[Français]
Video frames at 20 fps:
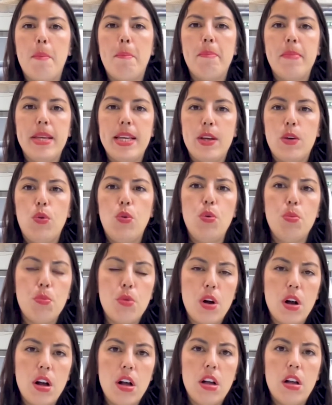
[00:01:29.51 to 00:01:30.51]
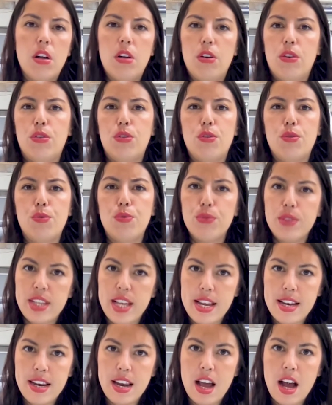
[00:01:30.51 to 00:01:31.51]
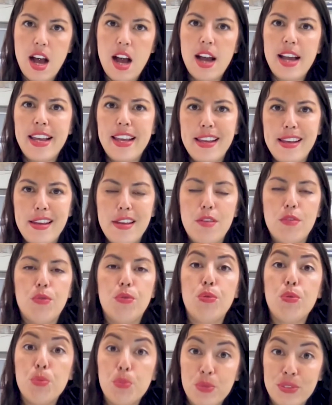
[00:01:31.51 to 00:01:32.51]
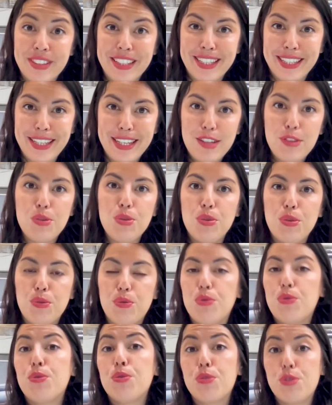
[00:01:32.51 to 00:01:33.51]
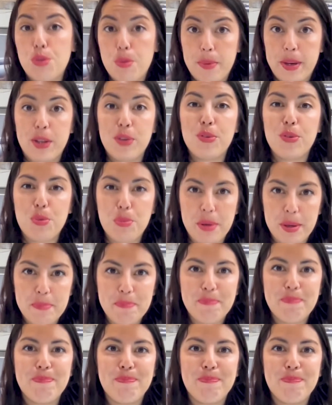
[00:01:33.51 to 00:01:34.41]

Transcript: Mais au moins, vous êtes là et vous montrez que vous vous en préoccupez.